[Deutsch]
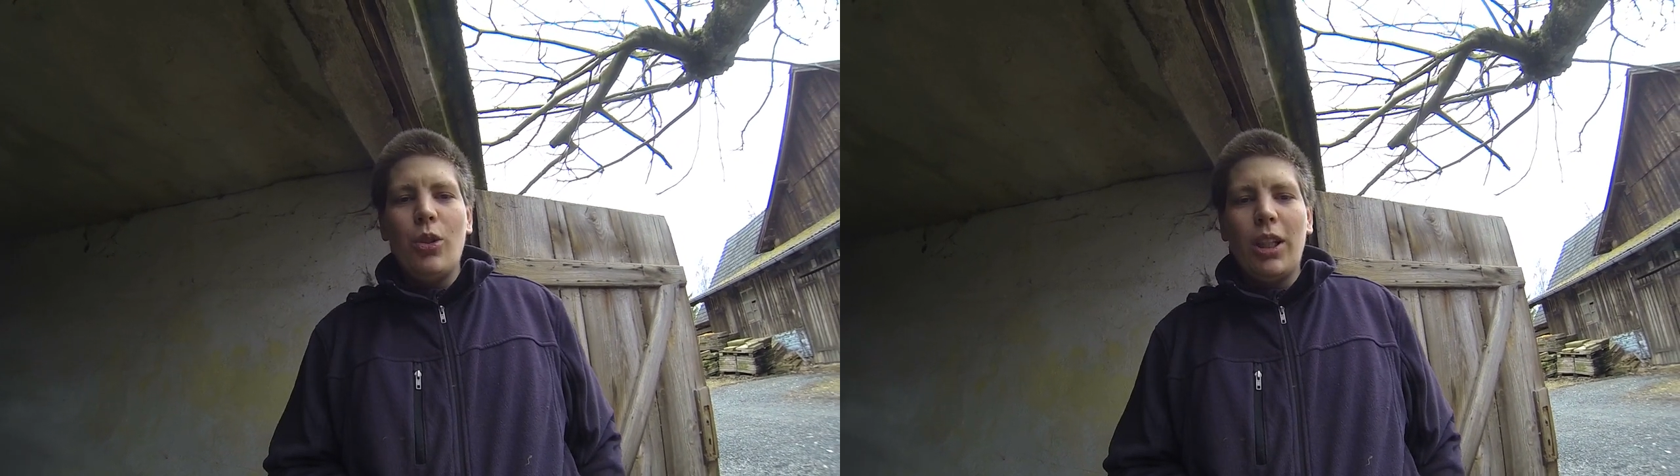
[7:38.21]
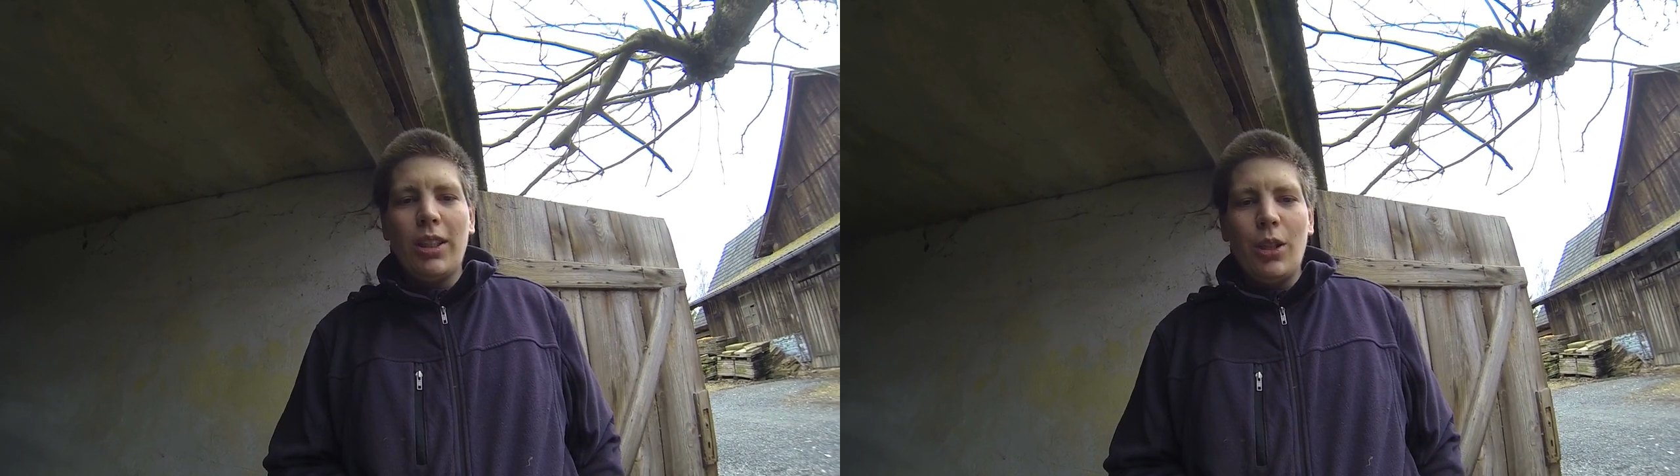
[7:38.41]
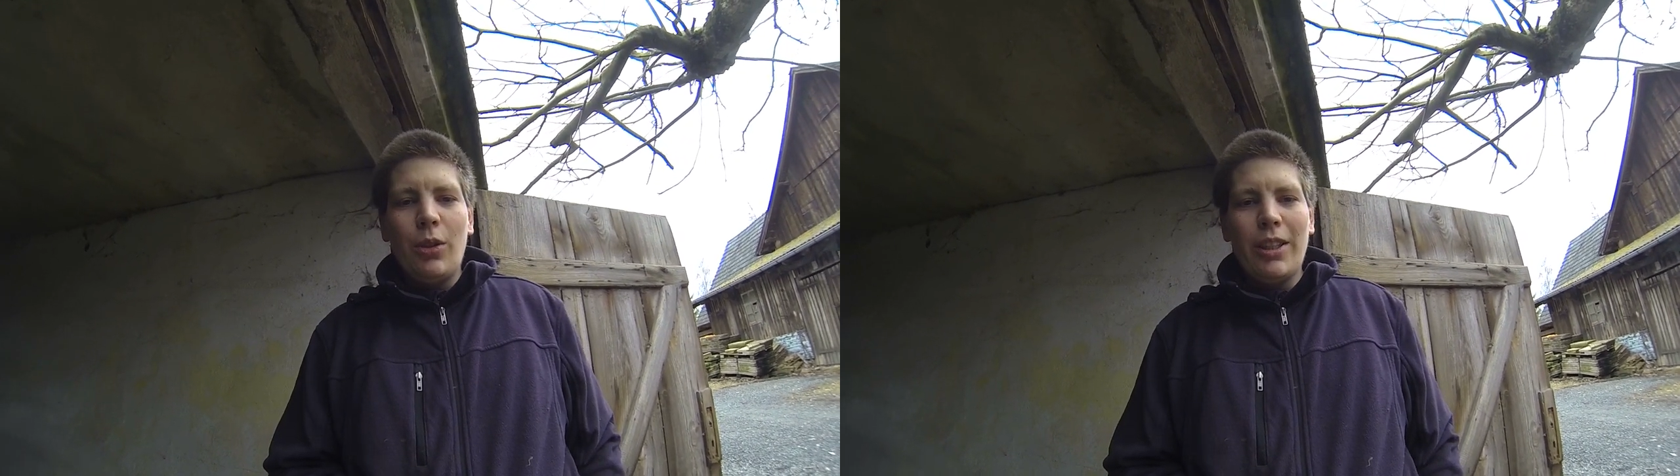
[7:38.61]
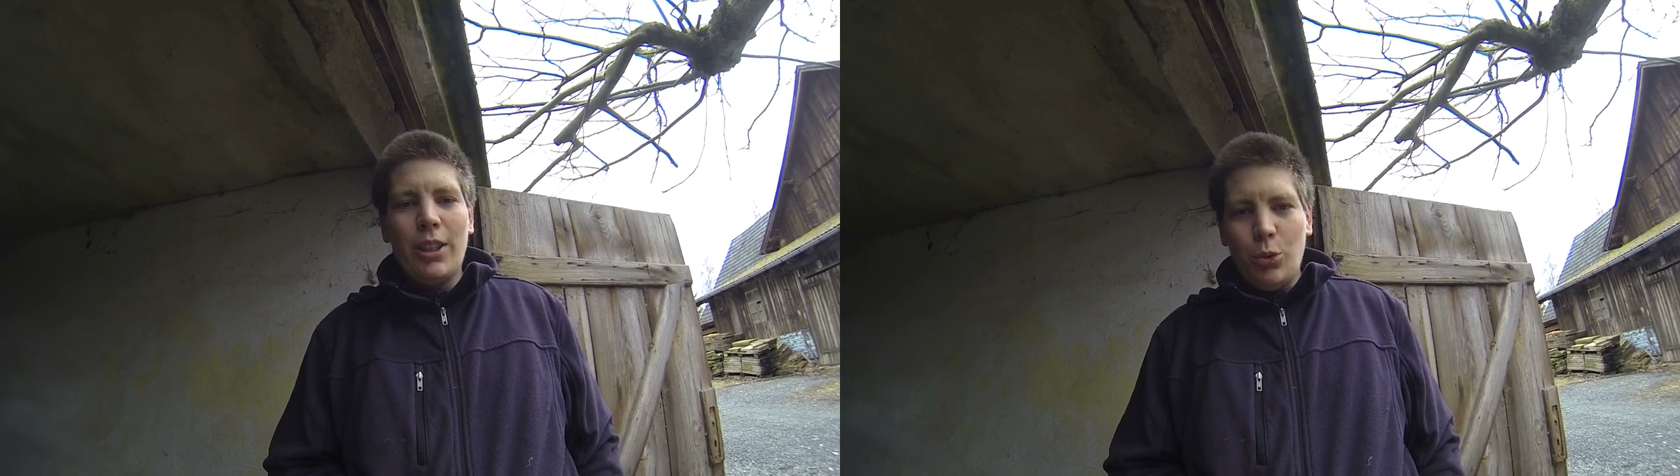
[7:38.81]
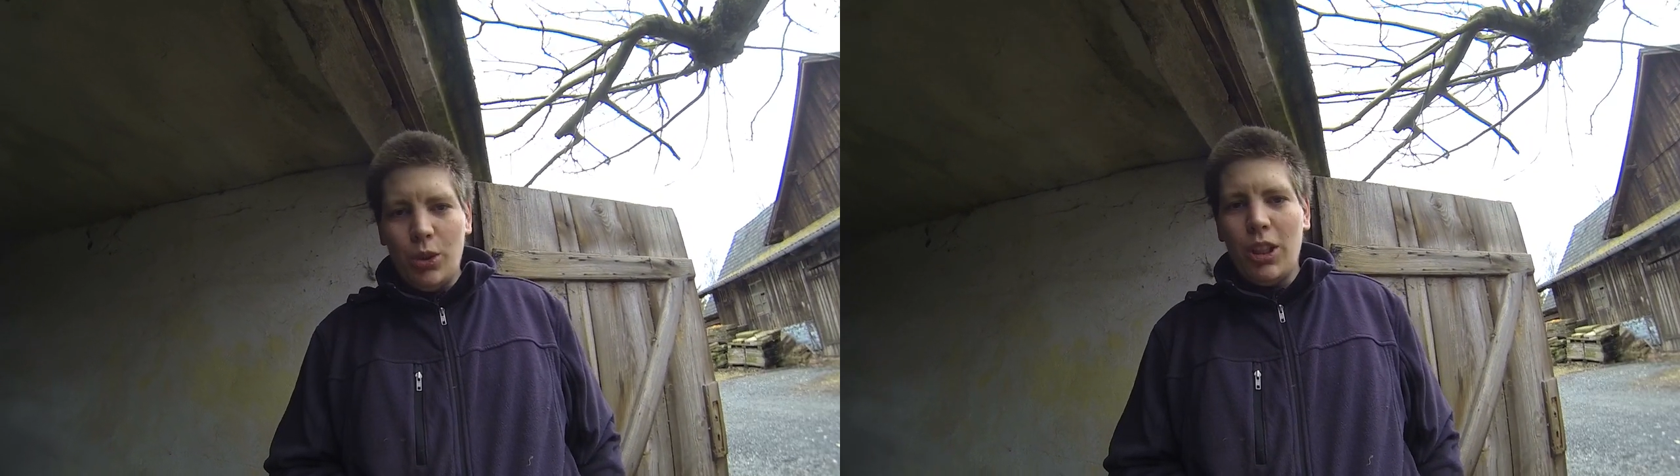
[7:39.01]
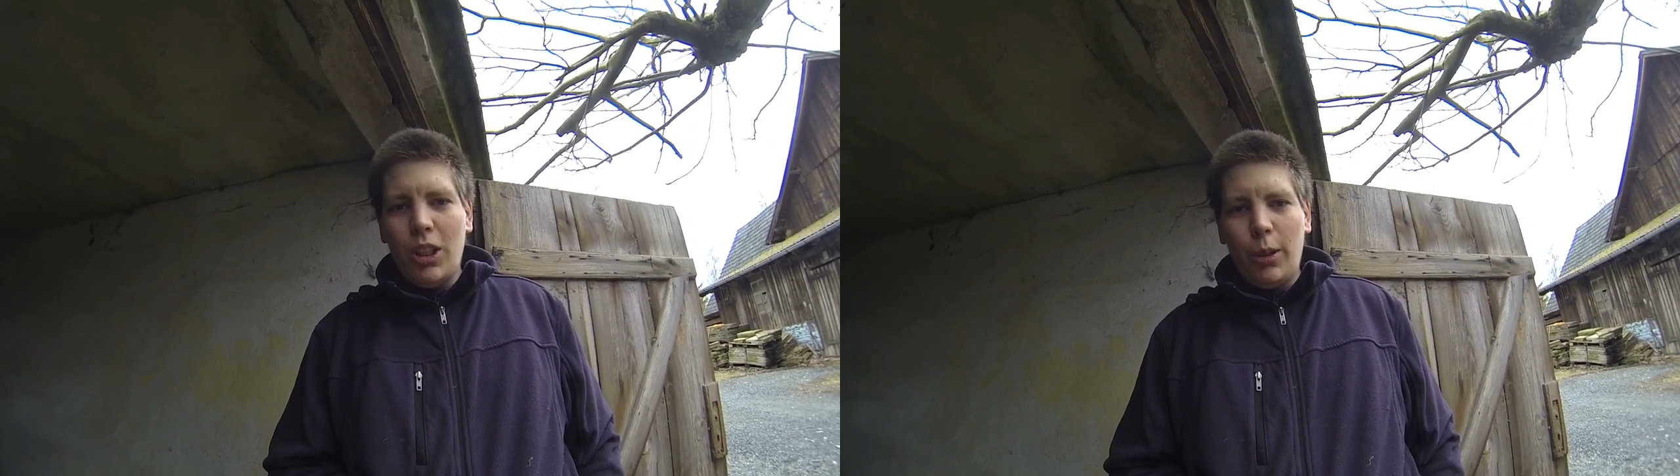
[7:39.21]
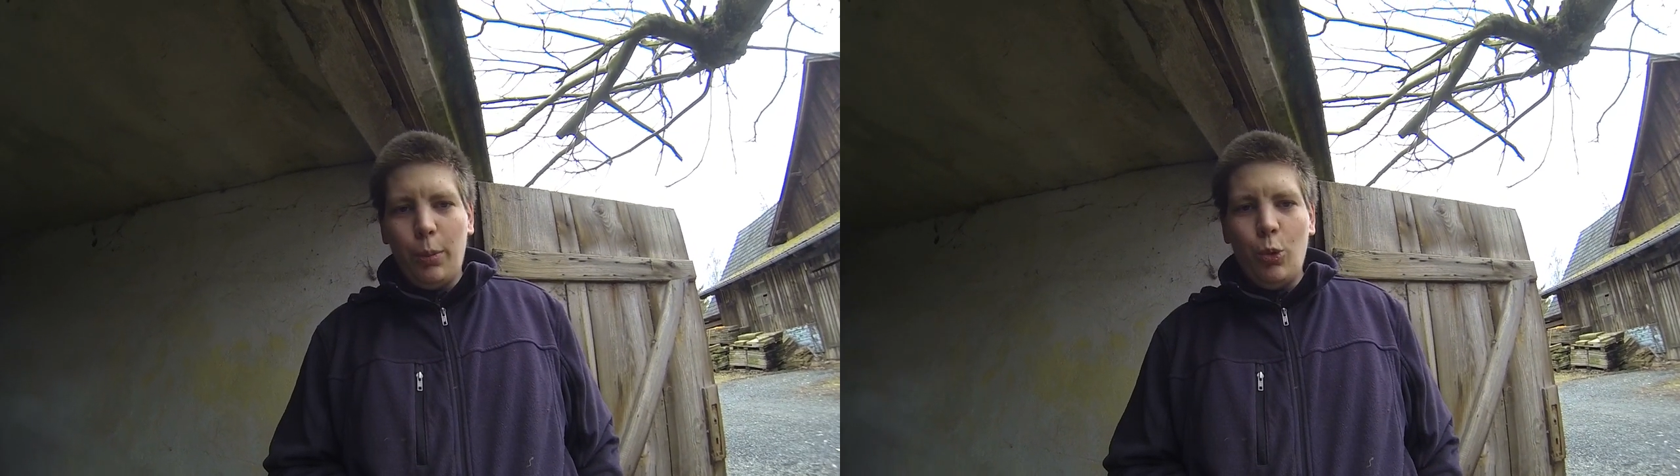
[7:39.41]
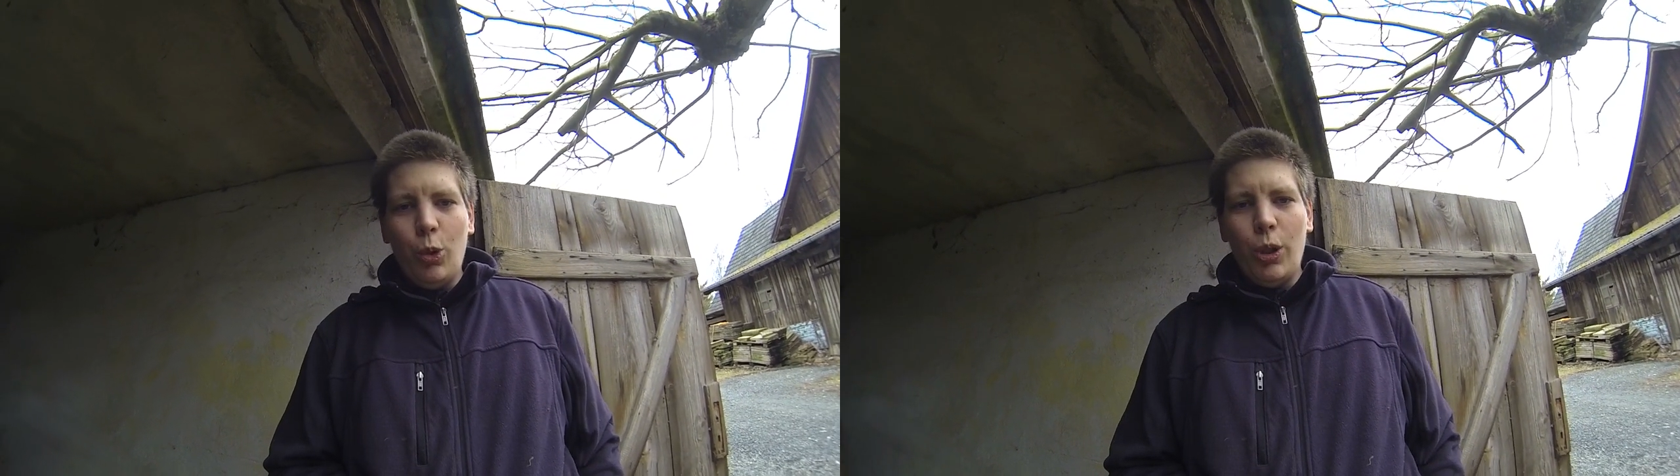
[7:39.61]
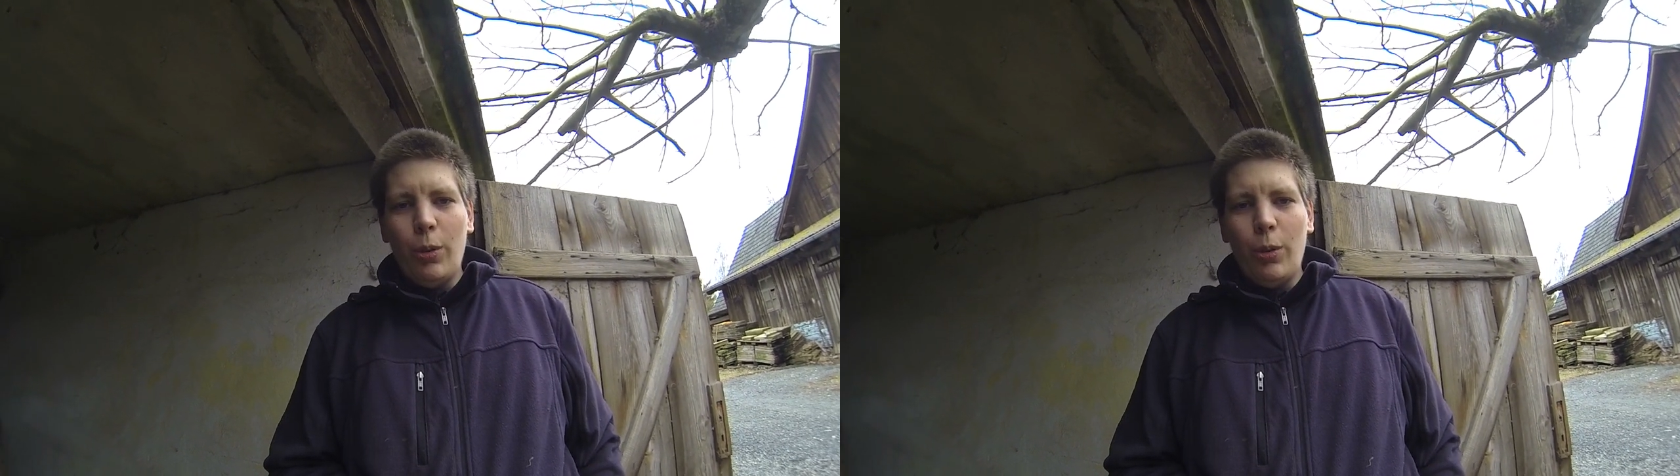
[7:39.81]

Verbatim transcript: ein Restaurationstagebuch.